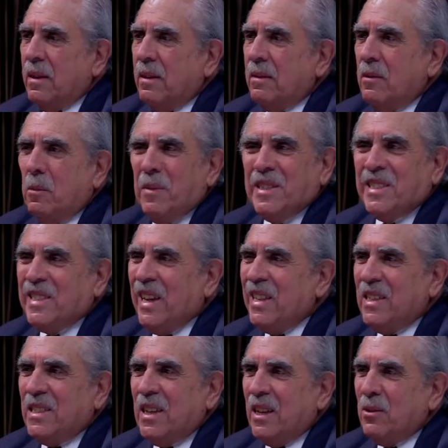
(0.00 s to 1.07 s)
Nomás están
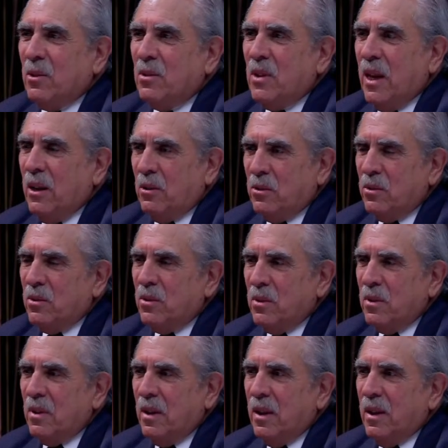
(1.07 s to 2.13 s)
echando tiros,
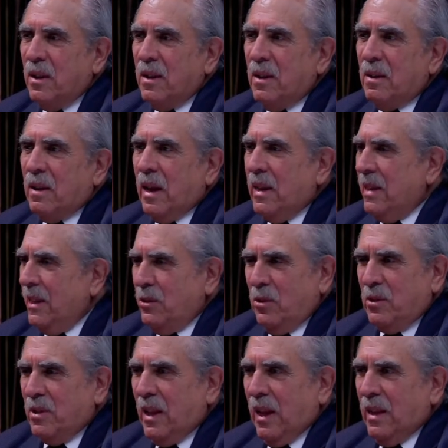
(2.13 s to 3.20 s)
en eso
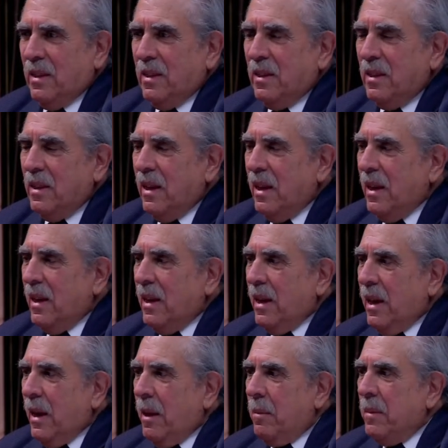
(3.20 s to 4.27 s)
están.
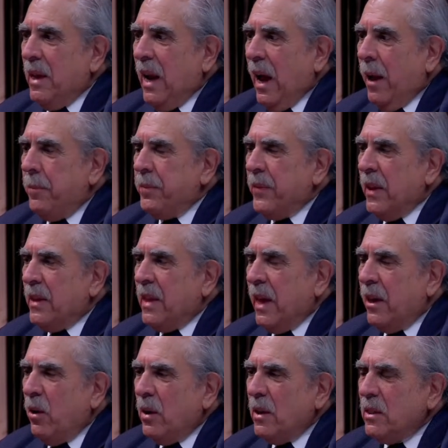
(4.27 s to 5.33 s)
Mira, te
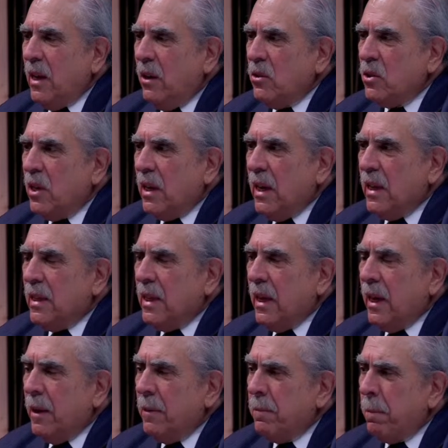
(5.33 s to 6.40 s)
quiero decir lo
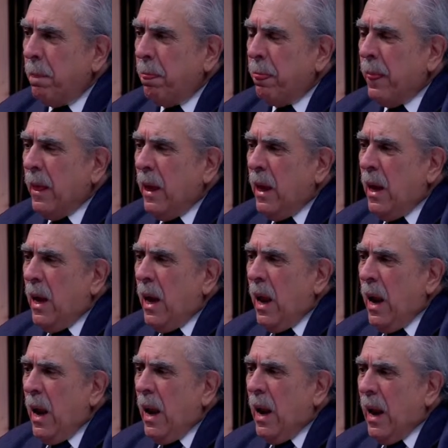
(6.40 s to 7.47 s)
siguiente,
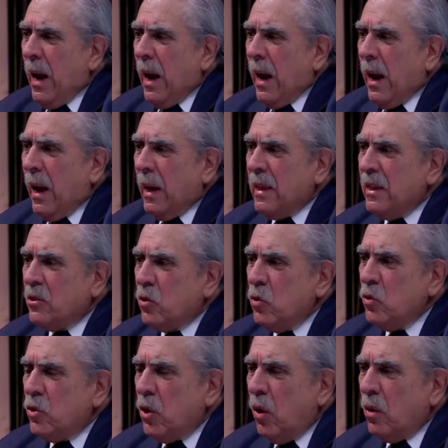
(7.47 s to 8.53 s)
la
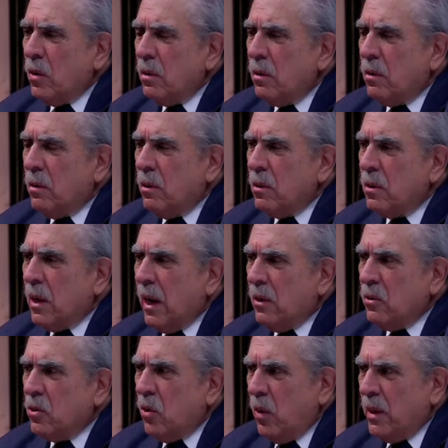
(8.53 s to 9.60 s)
discusión contra
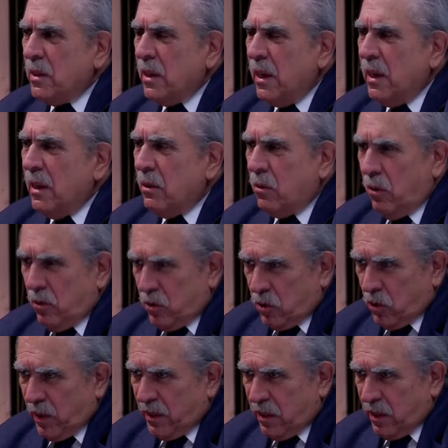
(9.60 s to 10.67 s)
los jueces, con los
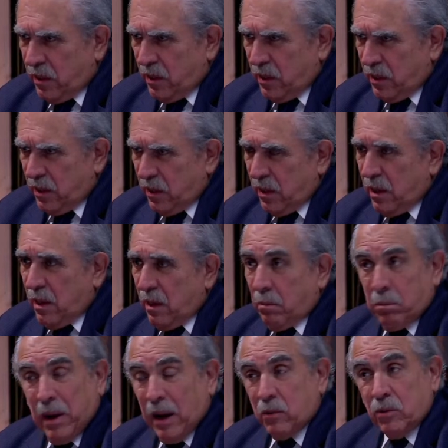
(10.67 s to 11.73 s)
jueces
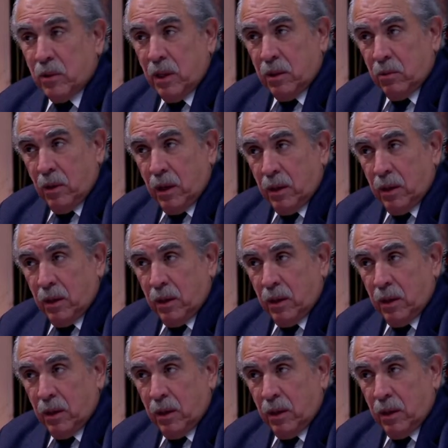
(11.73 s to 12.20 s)
va a continuar